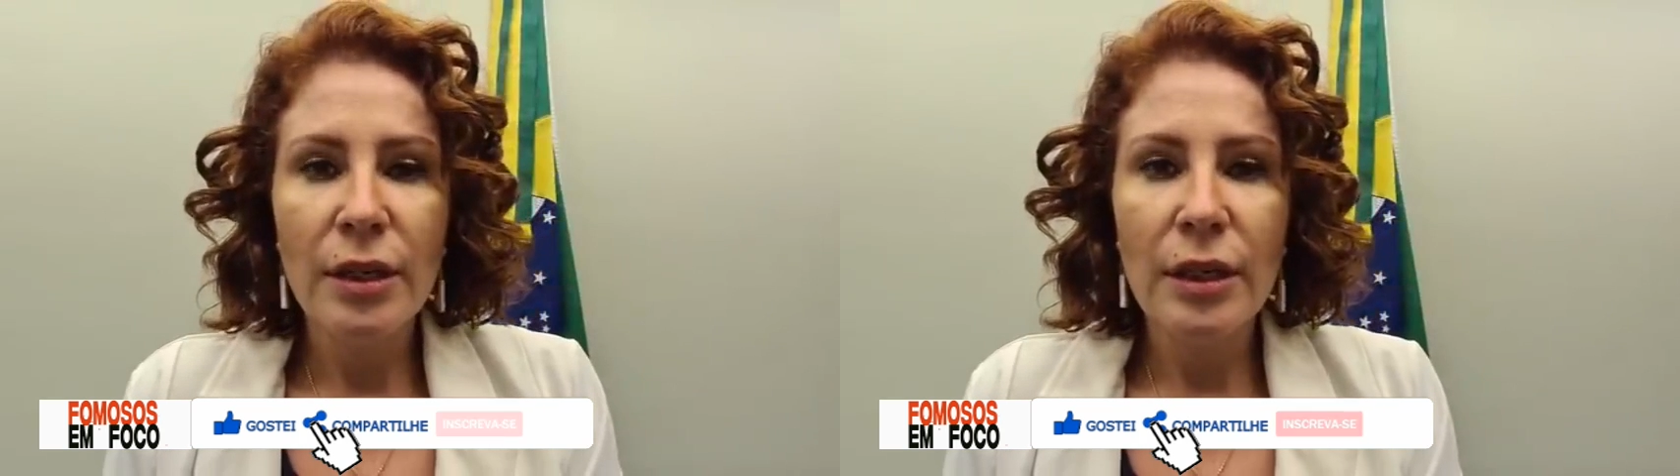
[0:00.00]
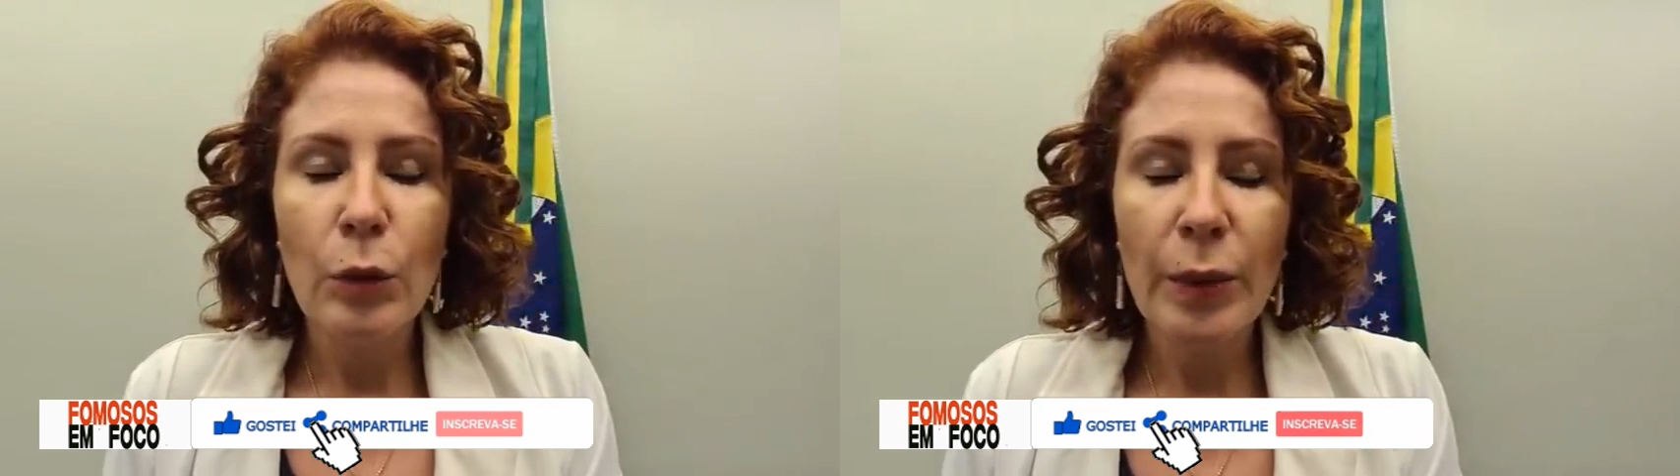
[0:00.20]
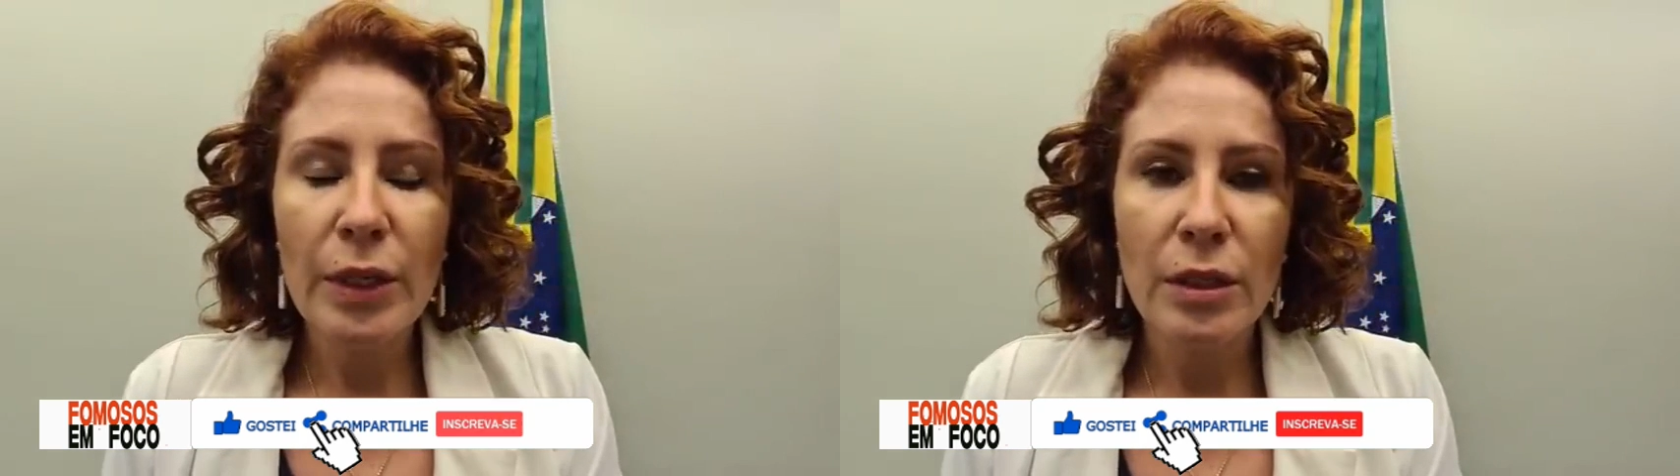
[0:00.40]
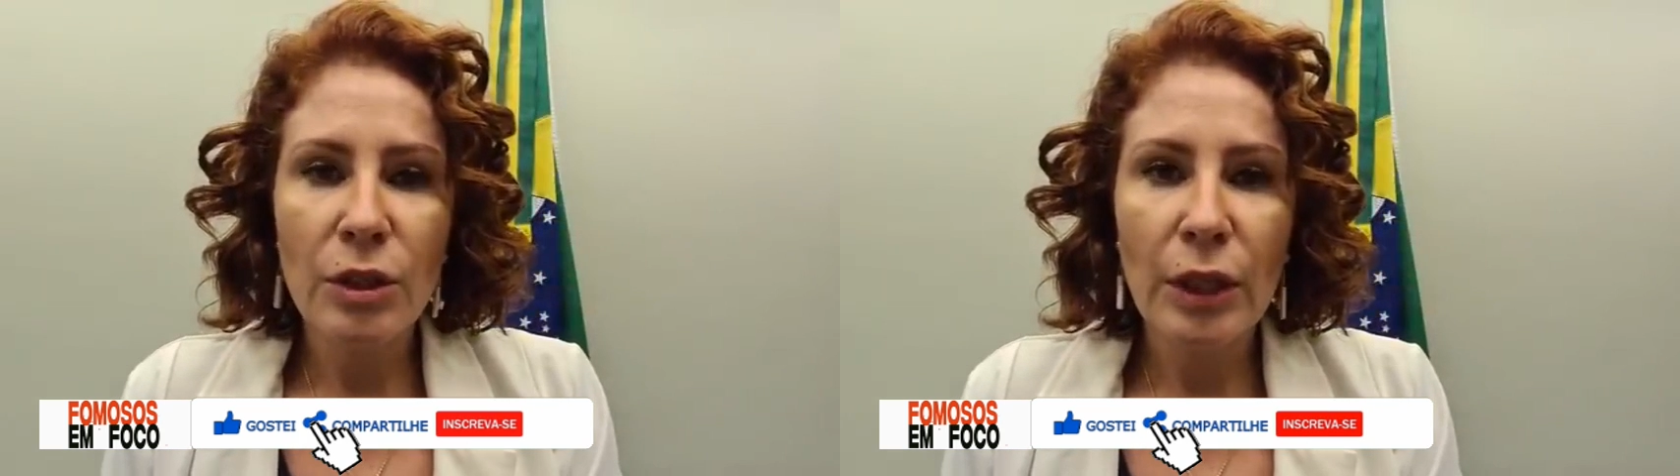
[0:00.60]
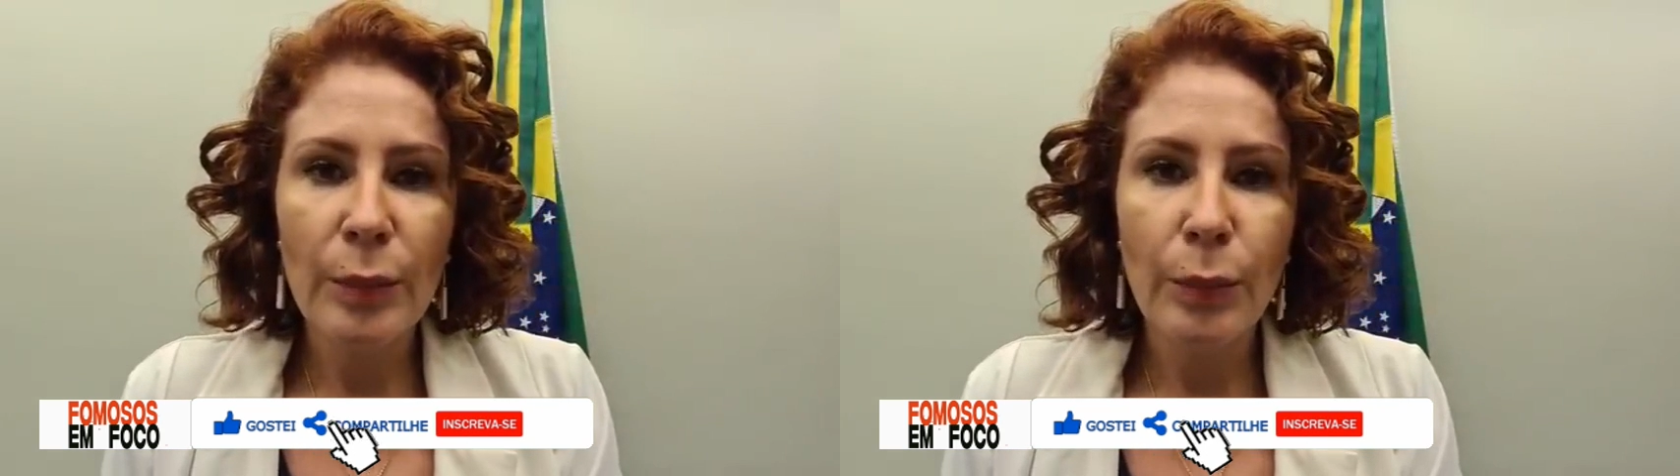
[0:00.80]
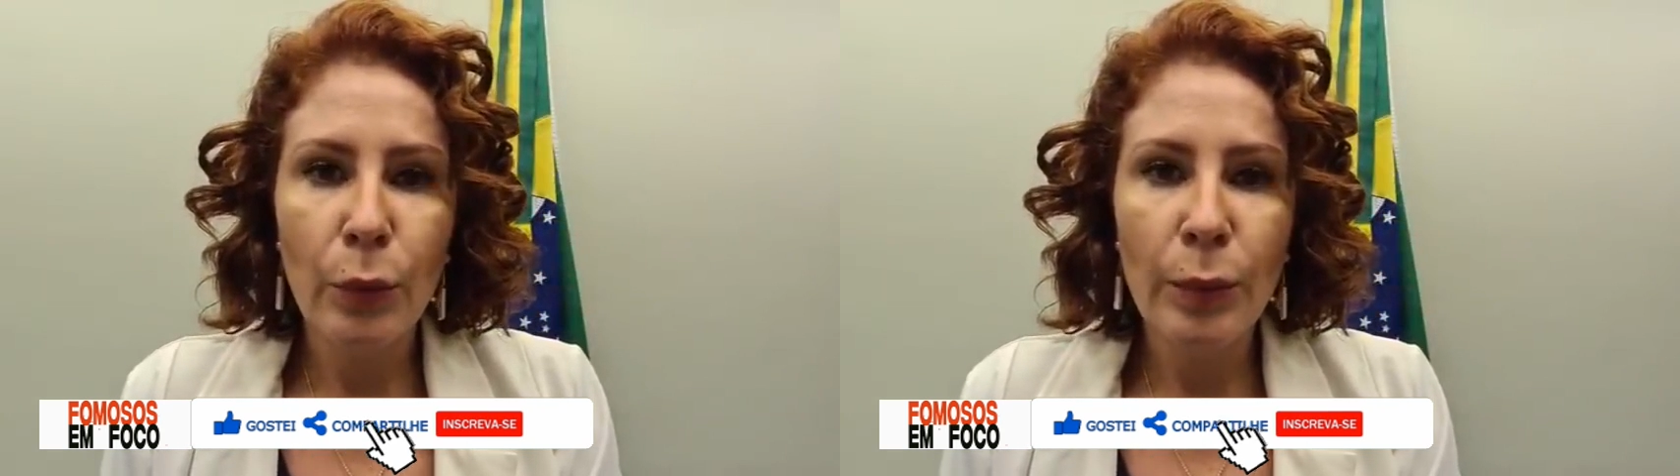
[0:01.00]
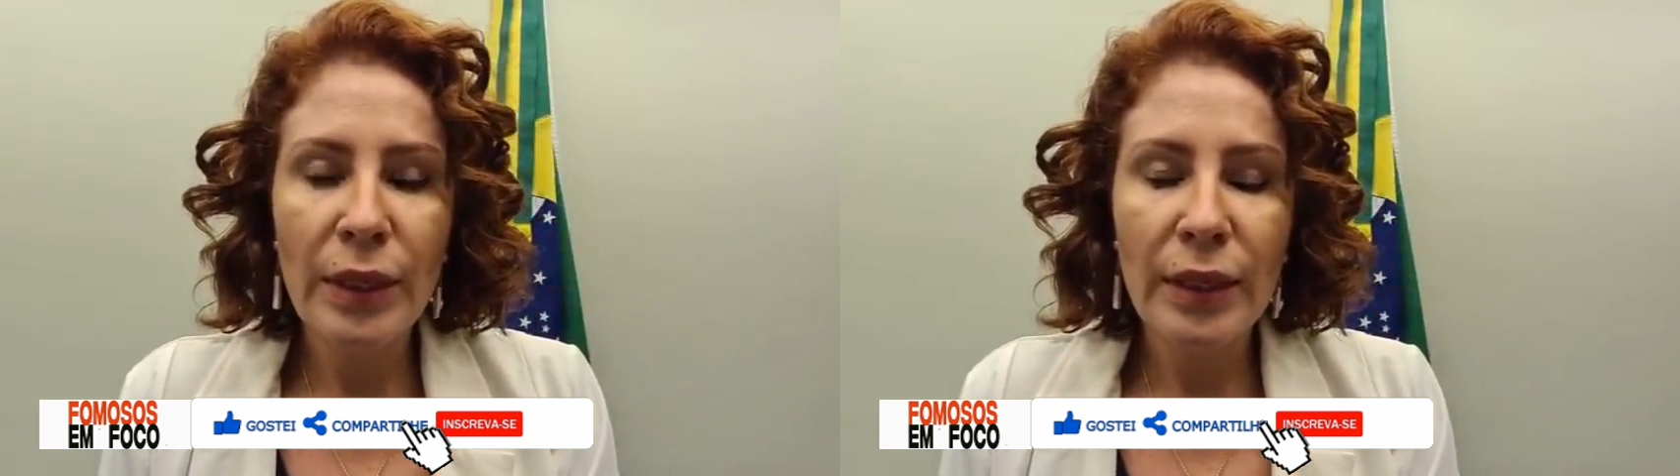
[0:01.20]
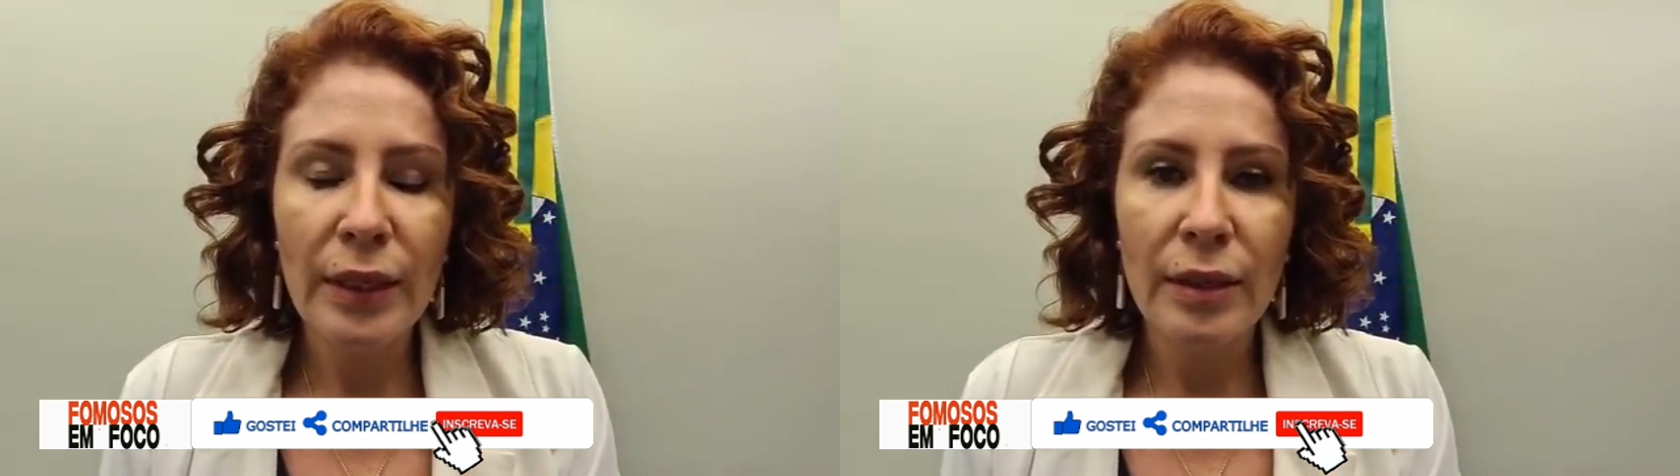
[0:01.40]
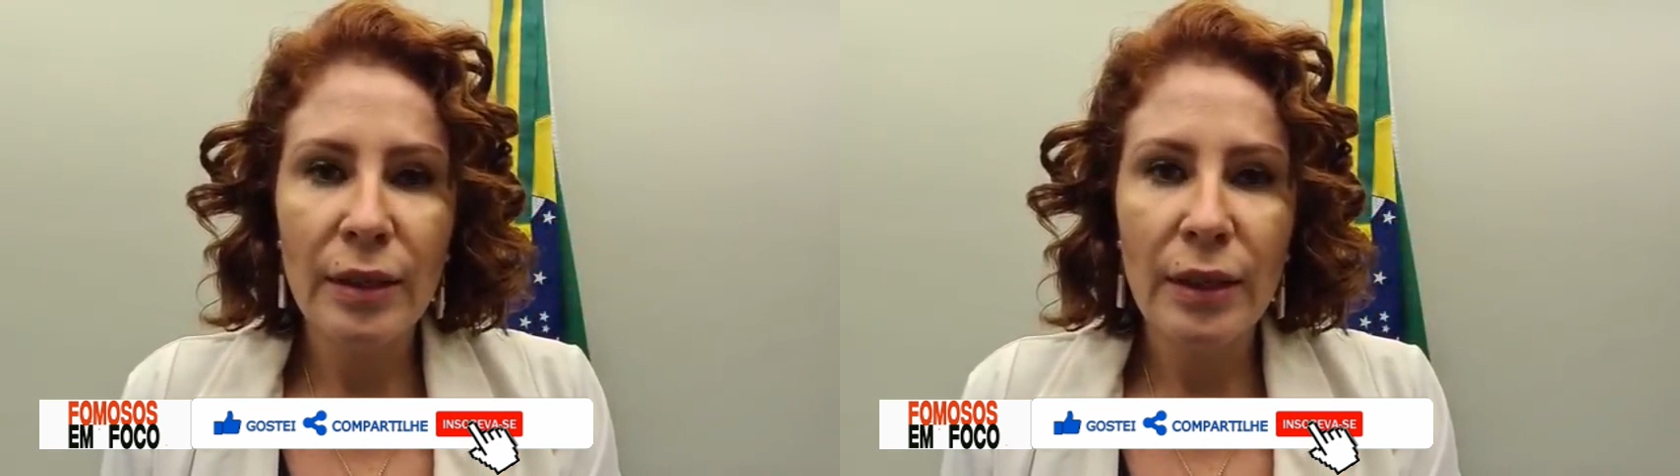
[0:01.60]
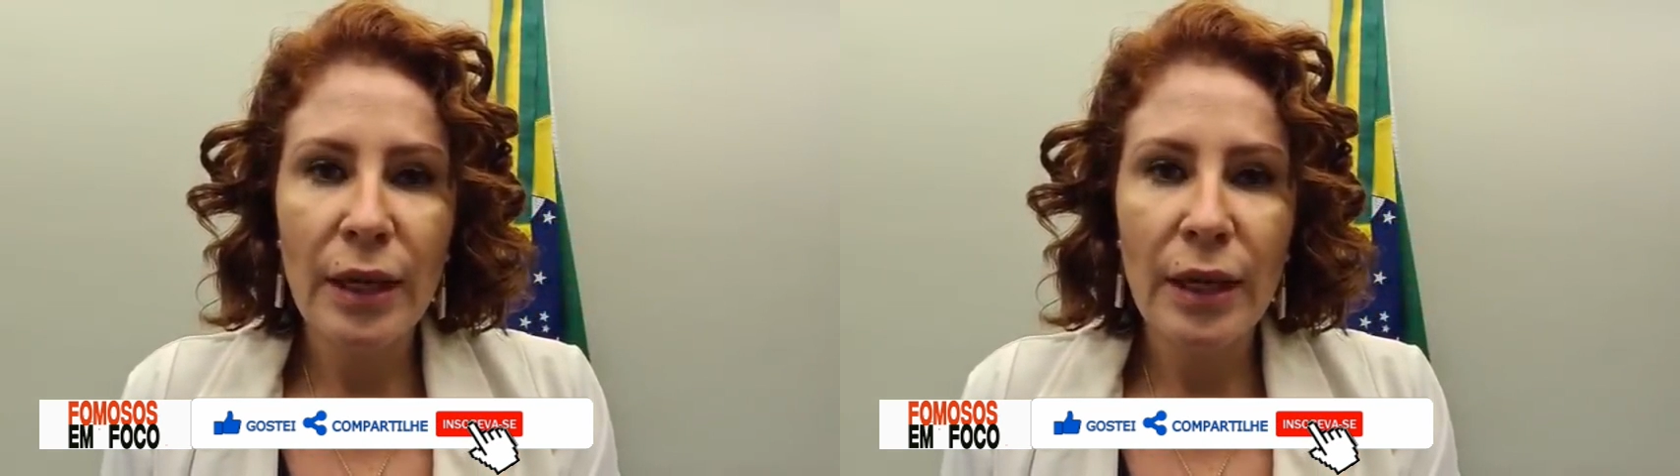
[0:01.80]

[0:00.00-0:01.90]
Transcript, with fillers: que o presidente da República